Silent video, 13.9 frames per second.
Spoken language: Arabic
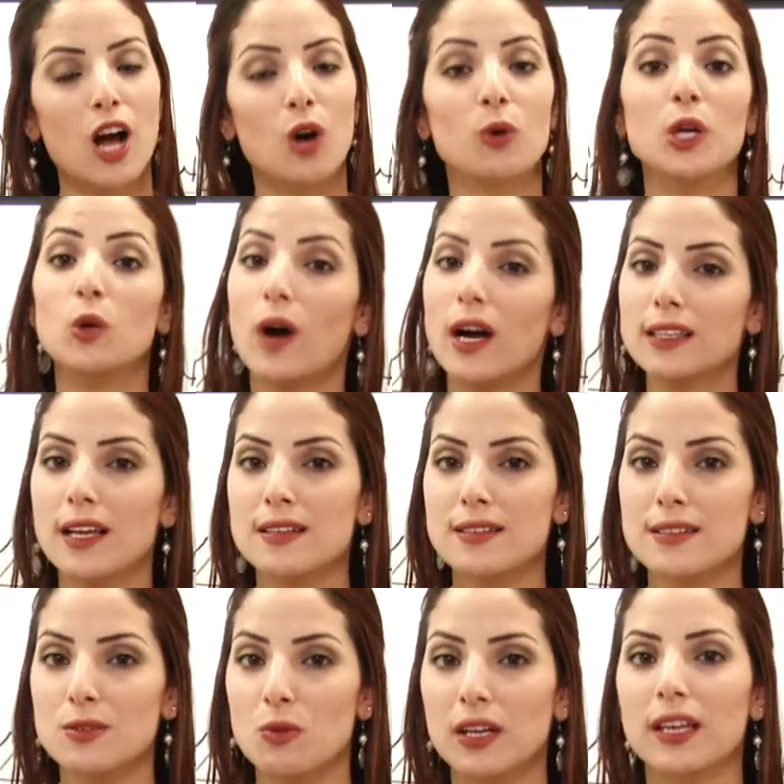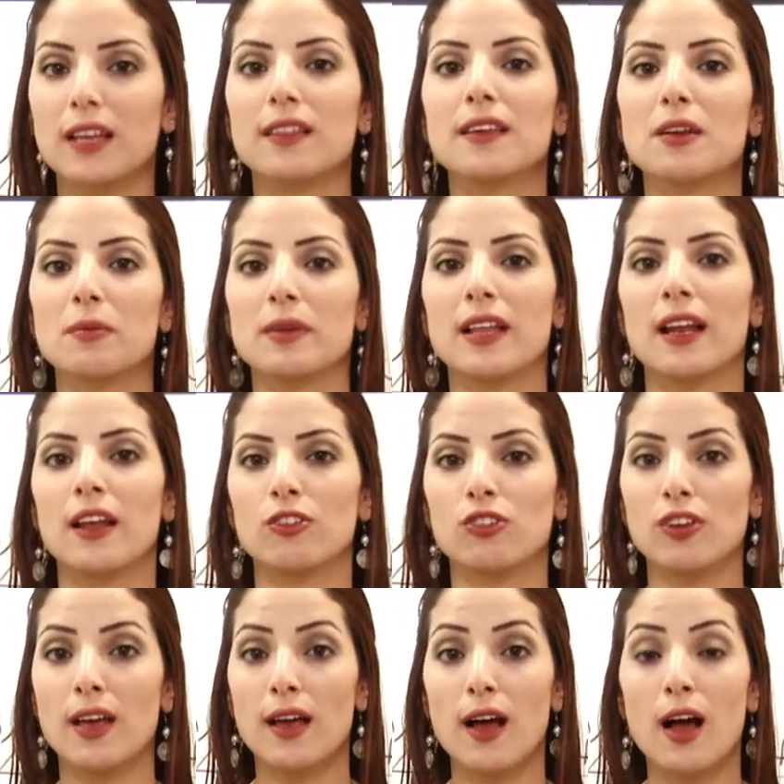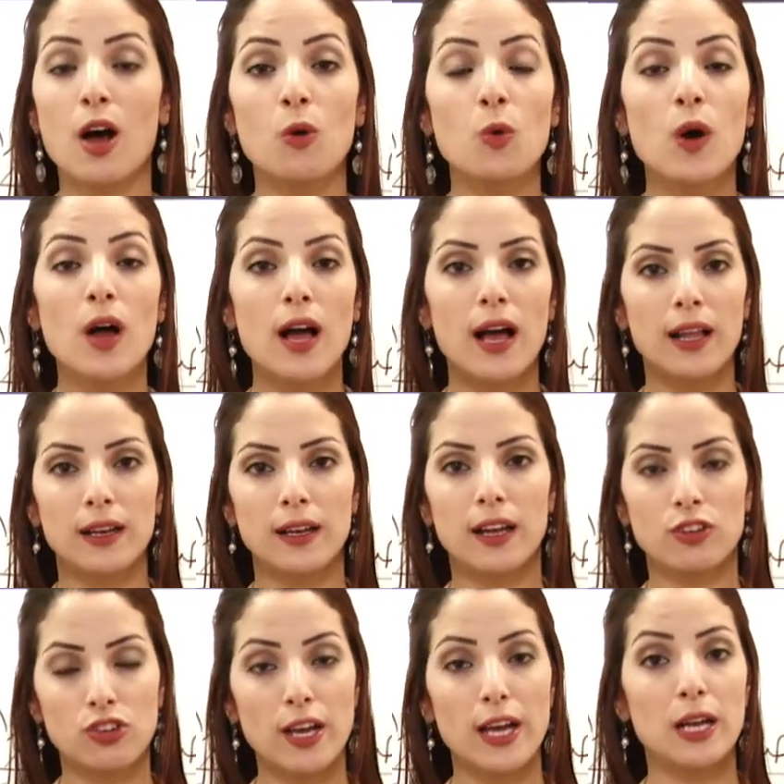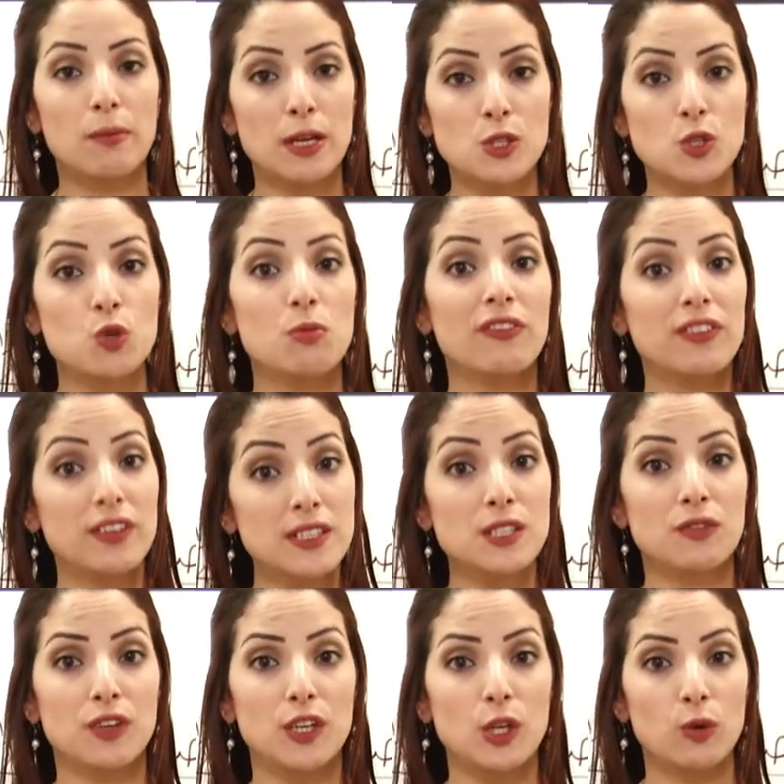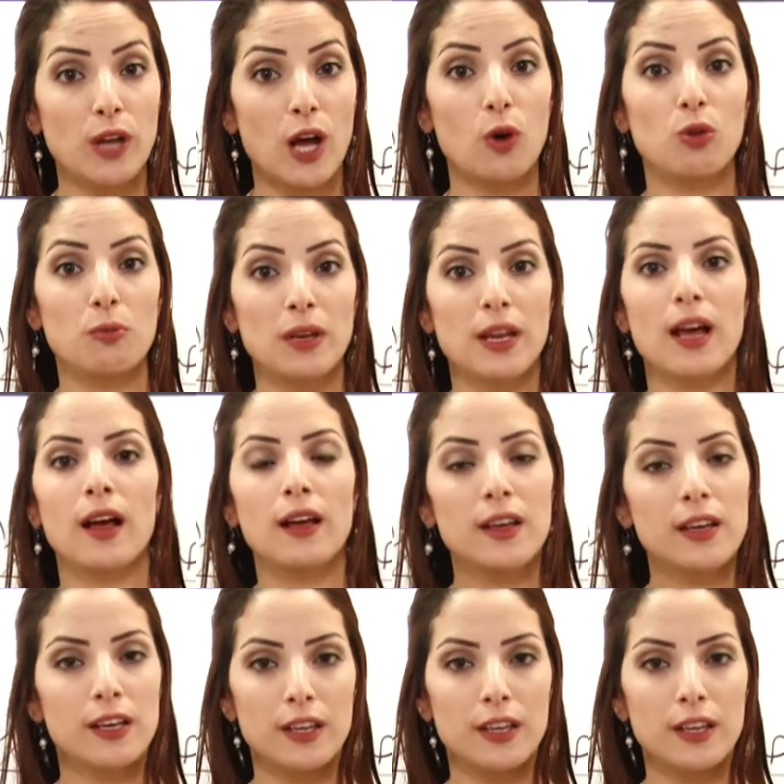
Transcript: أو كيلو عدس والكثير من الأشياء أو الأشياء المرزومة في نصف كيلو نأخذ منها